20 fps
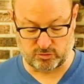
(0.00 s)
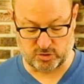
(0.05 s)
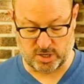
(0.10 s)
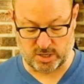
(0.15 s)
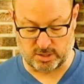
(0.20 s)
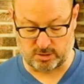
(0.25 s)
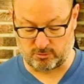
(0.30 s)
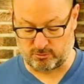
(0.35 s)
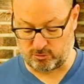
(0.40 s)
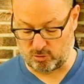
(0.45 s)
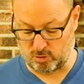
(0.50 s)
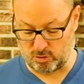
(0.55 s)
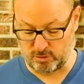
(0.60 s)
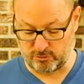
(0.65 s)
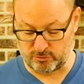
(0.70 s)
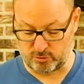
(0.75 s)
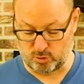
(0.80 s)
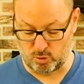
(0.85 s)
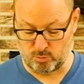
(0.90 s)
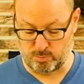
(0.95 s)
Channel
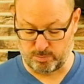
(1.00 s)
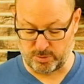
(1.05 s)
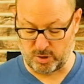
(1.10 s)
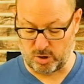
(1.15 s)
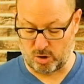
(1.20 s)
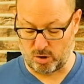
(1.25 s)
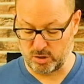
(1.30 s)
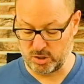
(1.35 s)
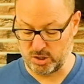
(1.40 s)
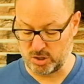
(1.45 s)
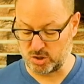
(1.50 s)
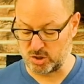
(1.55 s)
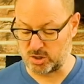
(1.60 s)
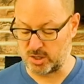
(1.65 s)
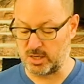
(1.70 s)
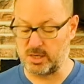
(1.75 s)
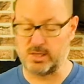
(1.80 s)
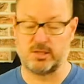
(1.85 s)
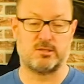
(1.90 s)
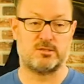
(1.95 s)
5 Gruppe A
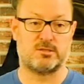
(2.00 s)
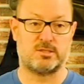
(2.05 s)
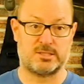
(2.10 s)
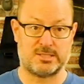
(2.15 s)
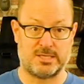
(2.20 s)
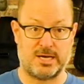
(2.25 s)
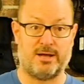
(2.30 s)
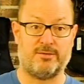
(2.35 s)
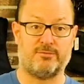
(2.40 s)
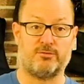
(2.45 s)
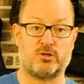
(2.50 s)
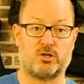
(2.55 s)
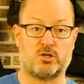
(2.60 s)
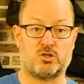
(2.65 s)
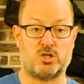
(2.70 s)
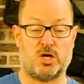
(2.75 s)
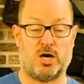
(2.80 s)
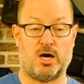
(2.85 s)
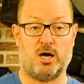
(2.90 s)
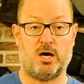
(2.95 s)
eingestellt. Der Sender
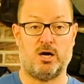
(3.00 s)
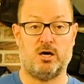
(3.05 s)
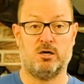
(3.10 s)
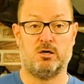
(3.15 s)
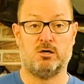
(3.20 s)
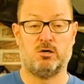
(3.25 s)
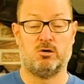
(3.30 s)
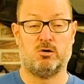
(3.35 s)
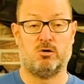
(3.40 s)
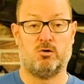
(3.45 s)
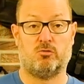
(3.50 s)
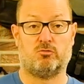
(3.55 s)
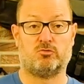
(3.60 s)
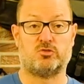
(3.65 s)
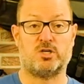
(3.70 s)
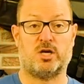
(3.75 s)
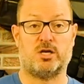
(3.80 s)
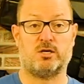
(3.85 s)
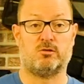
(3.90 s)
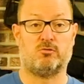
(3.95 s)
ist auch auf
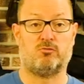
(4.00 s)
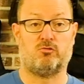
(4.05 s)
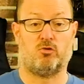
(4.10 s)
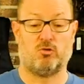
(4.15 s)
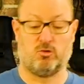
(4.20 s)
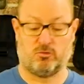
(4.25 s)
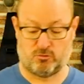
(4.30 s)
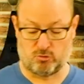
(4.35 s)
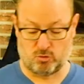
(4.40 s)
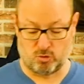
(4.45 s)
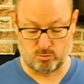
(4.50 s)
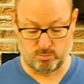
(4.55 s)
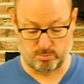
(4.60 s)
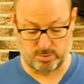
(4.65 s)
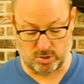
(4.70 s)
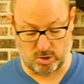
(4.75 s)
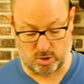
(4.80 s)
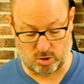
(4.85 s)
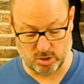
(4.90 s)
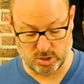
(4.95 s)
Channel 5
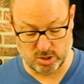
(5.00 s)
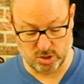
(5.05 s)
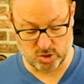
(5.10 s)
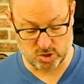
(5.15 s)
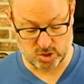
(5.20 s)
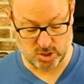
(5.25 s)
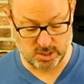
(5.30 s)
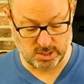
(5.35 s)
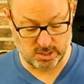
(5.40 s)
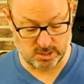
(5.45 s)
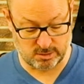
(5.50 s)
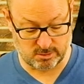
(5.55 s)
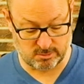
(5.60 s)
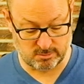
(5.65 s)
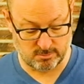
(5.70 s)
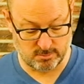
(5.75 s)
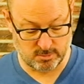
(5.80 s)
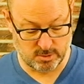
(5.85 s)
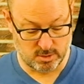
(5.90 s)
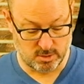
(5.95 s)
Gruppe A eingestellt.
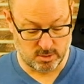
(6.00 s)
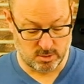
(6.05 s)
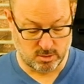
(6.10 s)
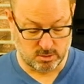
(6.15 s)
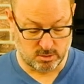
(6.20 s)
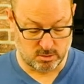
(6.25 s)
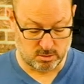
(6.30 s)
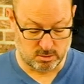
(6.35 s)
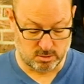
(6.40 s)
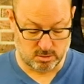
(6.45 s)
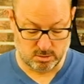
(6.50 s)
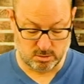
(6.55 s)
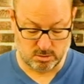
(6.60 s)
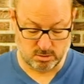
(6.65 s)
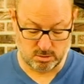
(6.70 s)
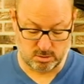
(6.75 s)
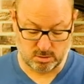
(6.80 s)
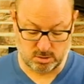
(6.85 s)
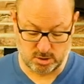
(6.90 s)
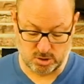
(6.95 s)

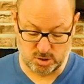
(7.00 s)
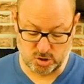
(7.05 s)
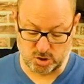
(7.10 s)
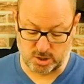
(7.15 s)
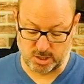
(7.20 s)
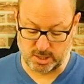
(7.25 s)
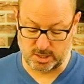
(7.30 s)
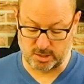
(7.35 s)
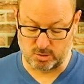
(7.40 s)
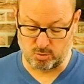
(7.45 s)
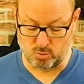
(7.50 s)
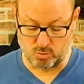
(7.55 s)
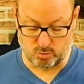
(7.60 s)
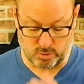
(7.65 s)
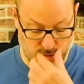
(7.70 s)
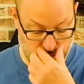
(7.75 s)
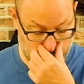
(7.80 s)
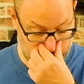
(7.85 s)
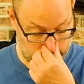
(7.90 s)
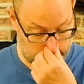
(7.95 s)
Die Einstellung
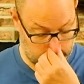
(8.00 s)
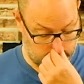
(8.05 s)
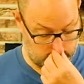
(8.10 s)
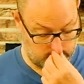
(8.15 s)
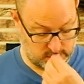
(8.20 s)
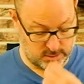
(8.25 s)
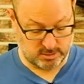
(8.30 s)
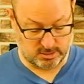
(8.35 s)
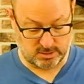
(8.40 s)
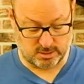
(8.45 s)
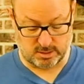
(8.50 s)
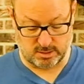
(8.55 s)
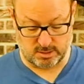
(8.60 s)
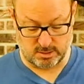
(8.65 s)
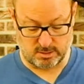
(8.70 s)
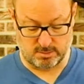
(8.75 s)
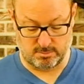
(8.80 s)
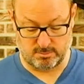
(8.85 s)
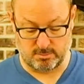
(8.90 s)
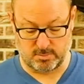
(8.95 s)
unten in der,
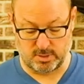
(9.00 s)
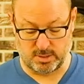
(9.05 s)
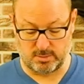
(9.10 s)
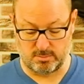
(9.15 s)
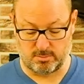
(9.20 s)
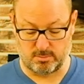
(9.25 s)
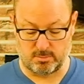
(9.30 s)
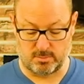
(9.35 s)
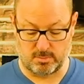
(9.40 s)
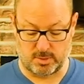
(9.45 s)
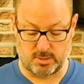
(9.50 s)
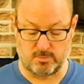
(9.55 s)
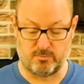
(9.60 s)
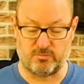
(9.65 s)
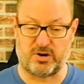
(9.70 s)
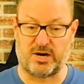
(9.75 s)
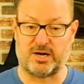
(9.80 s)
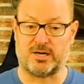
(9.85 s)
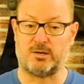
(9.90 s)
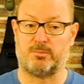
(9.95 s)
im, im
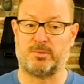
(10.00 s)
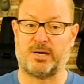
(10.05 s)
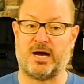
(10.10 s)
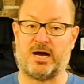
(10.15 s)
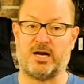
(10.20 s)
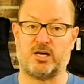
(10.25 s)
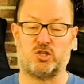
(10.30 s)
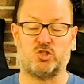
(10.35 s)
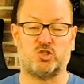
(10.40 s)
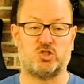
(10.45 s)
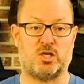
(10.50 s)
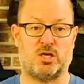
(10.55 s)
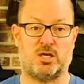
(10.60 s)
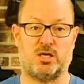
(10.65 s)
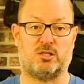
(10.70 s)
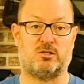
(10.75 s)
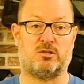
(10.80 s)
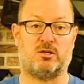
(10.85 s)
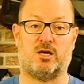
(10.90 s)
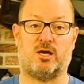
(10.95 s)
Empfängerbereich ist
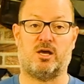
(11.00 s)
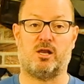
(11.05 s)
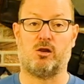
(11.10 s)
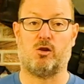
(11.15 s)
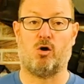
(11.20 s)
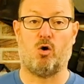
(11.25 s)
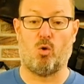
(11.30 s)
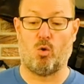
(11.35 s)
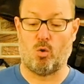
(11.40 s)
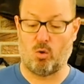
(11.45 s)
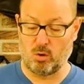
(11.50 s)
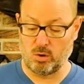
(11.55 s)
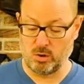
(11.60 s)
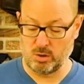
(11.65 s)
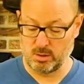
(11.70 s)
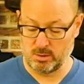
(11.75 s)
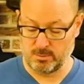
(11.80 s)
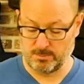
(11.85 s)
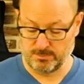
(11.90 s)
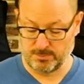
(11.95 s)
TTL All.
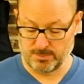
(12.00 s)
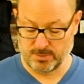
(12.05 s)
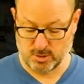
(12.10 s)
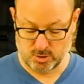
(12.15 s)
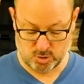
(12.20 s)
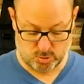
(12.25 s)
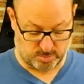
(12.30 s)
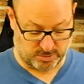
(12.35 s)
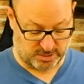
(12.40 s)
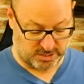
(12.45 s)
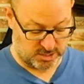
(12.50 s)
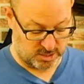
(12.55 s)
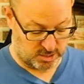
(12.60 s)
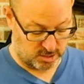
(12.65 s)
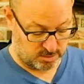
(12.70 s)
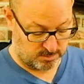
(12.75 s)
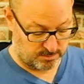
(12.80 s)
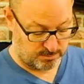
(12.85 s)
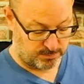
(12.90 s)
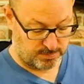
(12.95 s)
Sprich,
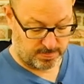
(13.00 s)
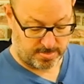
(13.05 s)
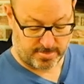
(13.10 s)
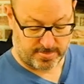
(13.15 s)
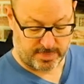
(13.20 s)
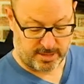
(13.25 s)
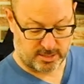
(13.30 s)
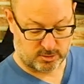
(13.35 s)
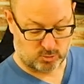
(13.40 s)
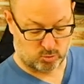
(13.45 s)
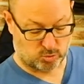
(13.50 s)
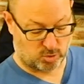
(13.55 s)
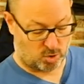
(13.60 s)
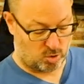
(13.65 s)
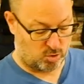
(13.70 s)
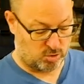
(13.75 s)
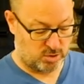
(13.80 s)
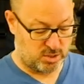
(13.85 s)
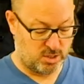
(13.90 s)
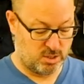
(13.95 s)
er tut
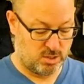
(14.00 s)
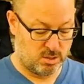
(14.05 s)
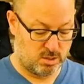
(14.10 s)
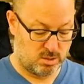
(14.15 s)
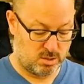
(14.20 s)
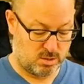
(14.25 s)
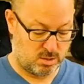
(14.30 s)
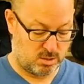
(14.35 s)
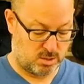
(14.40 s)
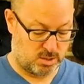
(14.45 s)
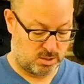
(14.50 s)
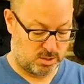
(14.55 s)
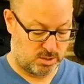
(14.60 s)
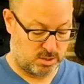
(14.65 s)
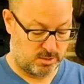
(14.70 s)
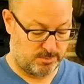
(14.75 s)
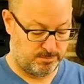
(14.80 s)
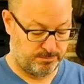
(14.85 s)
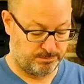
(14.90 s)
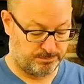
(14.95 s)
alle
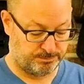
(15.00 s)
äh,